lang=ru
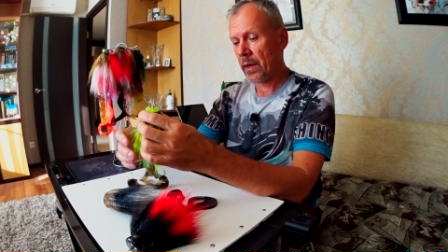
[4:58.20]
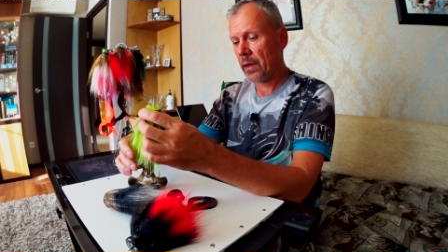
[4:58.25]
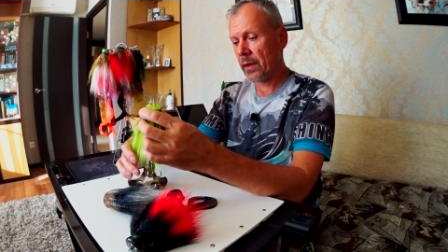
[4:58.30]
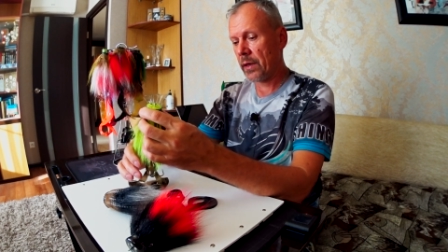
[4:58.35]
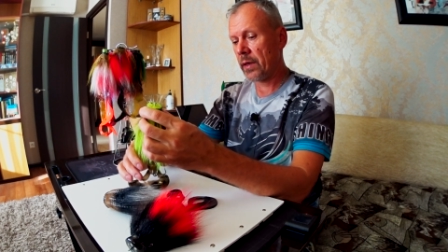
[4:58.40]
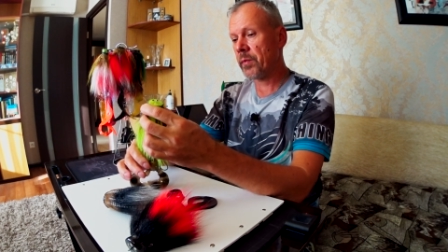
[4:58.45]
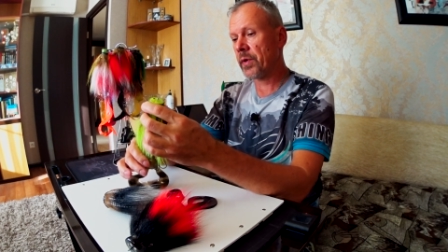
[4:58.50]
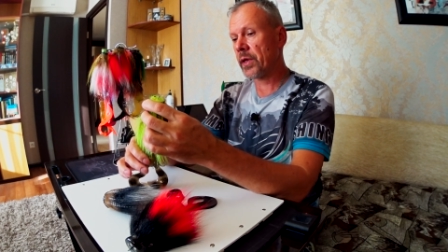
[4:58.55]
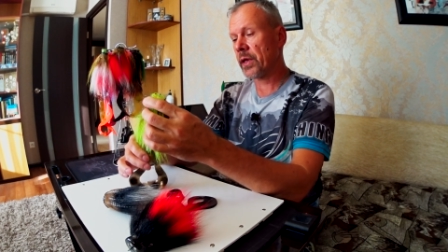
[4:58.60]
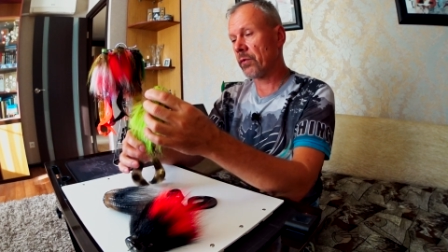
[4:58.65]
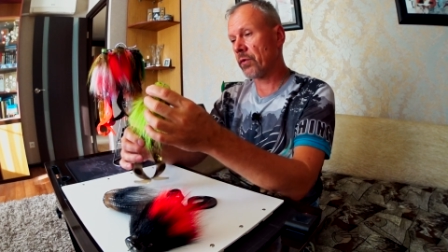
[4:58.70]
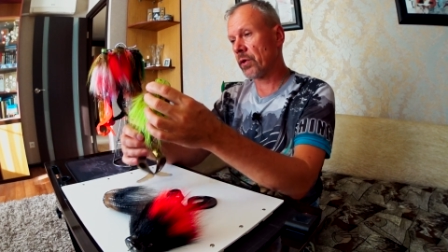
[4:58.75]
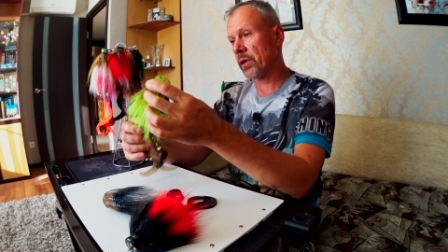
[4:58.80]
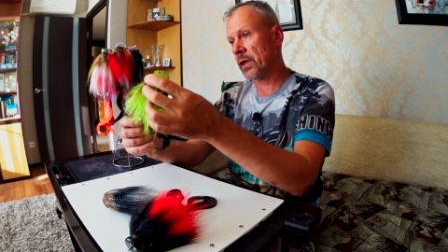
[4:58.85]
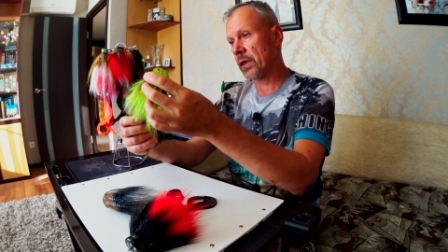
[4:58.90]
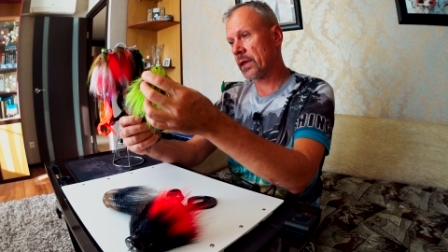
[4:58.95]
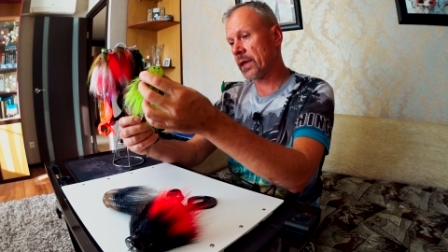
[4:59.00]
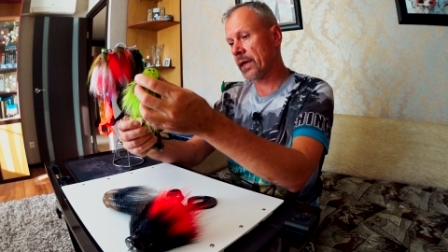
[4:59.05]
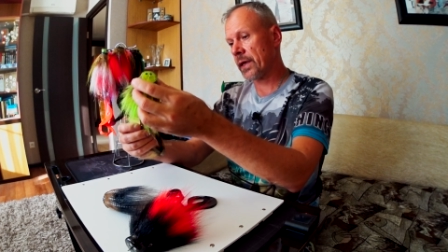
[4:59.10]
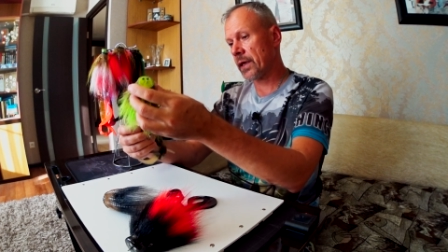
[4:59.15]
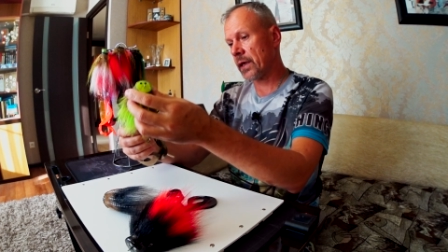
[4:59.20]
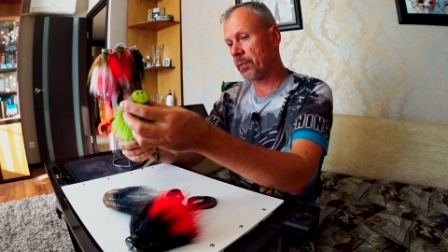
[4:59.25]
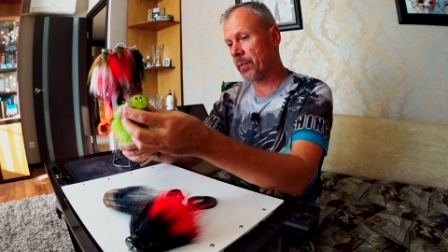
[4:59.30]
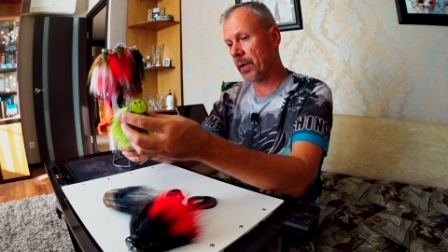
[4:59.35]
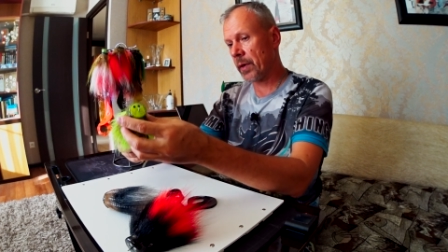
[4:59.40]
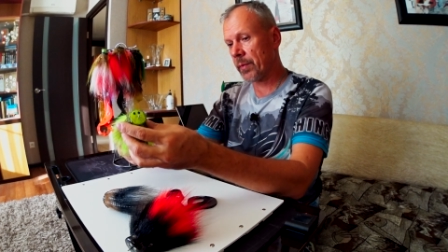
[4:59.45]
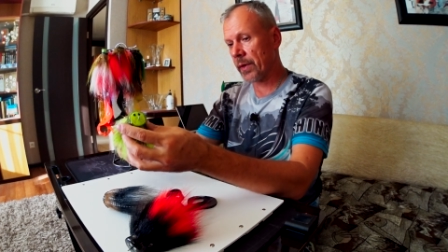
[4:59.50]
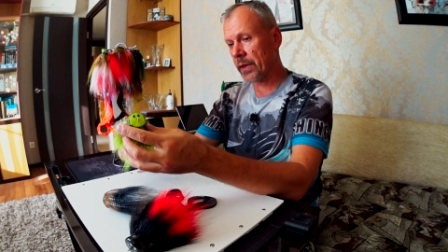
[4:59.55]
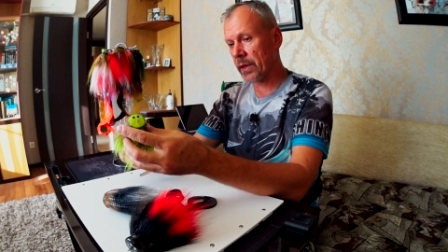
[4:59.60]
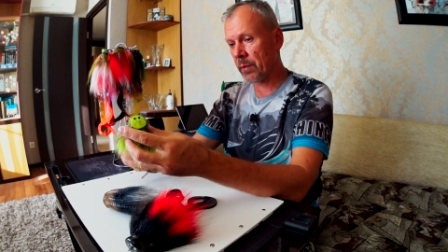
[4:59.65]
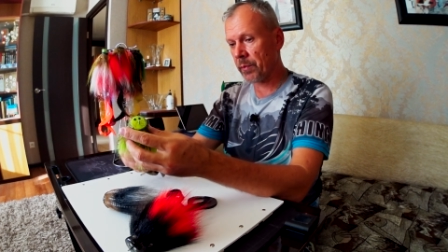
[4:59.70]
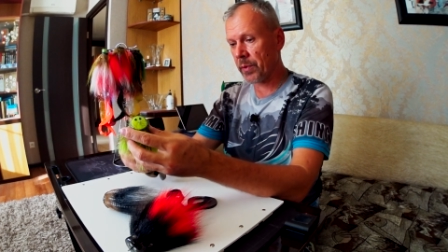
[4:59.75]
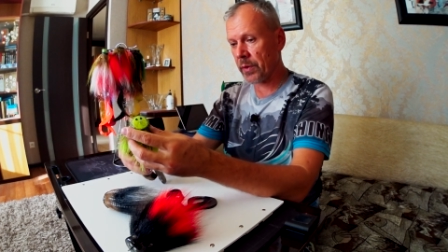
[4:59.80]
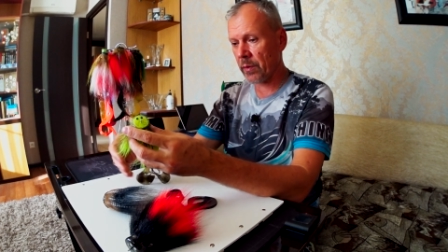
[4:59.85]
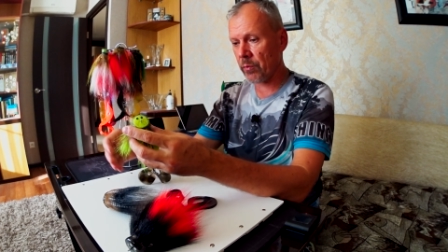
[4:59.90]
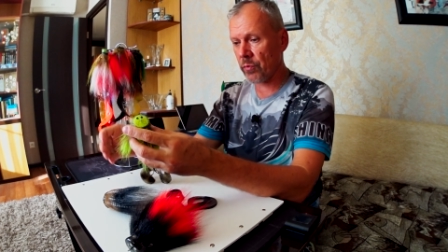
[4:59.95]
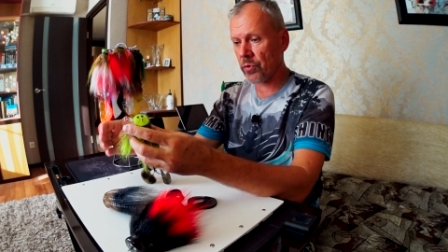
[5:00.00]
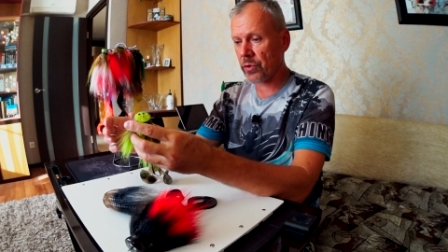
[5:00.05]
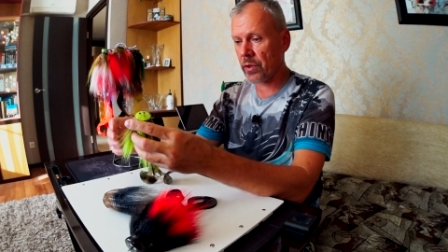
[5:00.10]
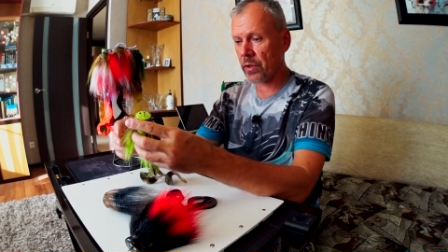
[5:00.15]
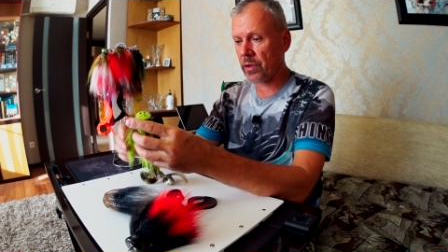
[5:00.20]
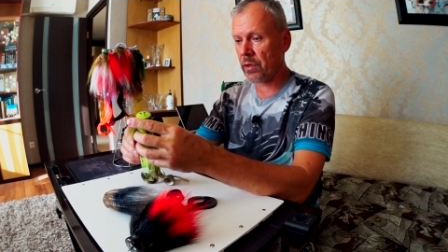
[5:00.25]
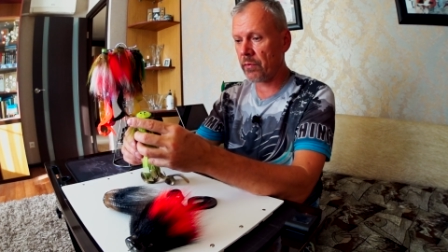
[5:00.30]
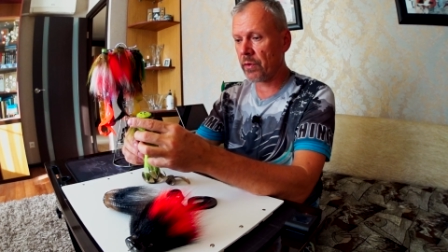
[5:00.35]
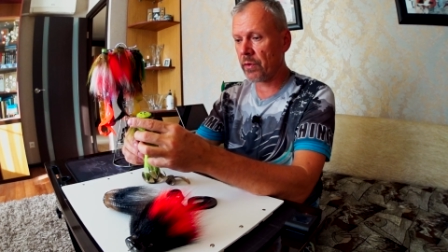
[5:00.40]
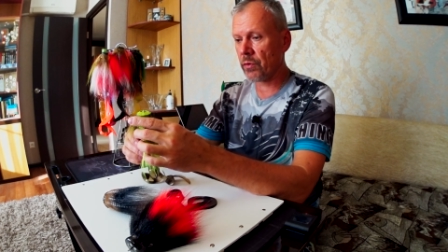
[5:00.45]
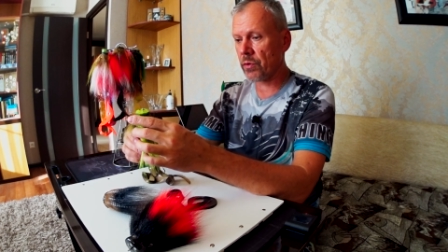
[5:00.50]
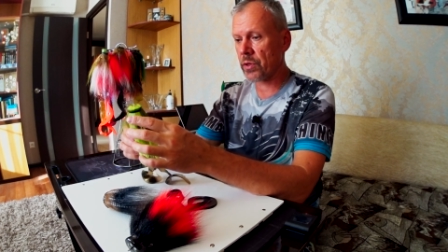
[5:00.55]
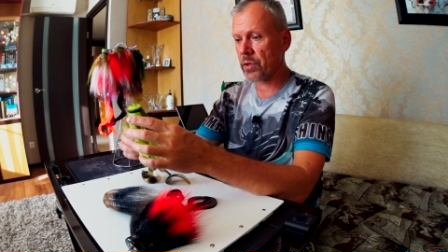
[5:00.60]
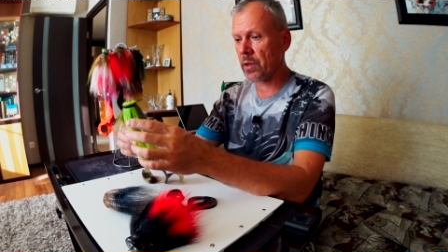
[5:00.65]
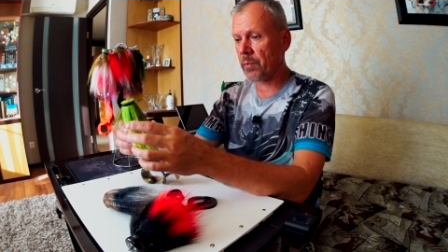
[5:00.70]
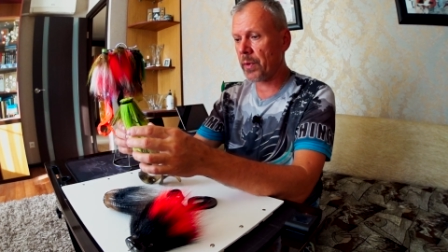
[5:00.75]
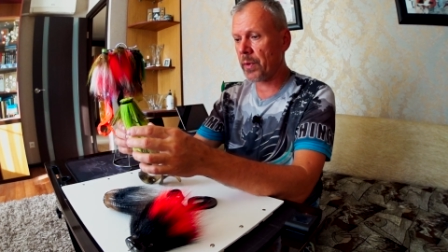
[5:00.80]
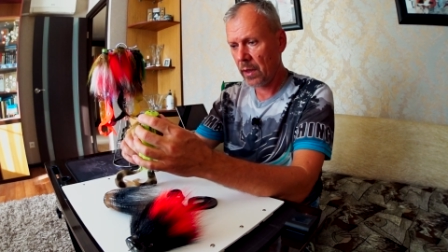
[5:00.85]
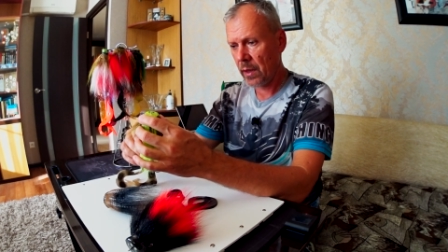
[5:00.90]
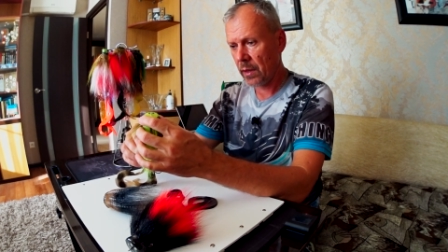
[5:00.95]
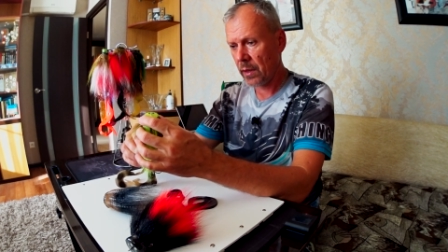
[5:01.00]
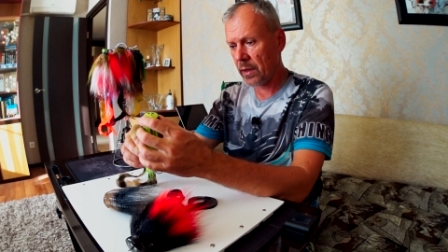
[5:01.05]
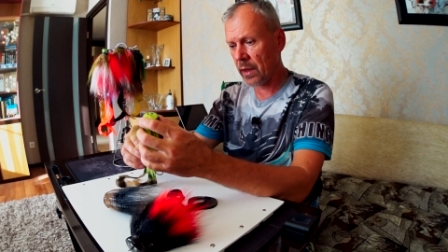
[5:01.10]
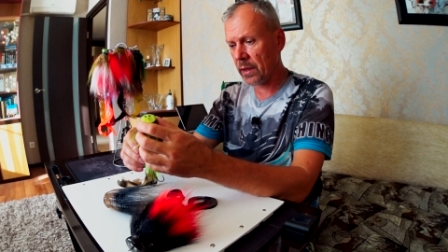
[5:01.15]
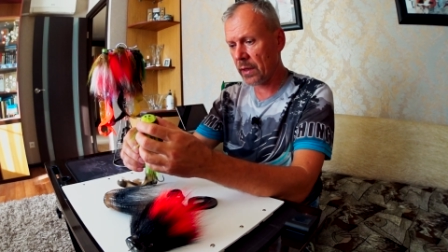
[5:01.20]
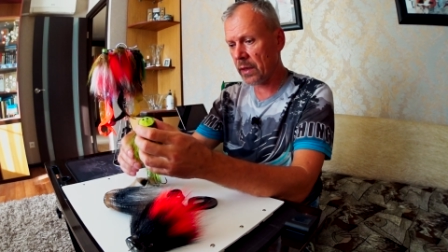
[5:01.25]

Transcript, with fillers: именно вот для таких приманок, потому что 95 грамм,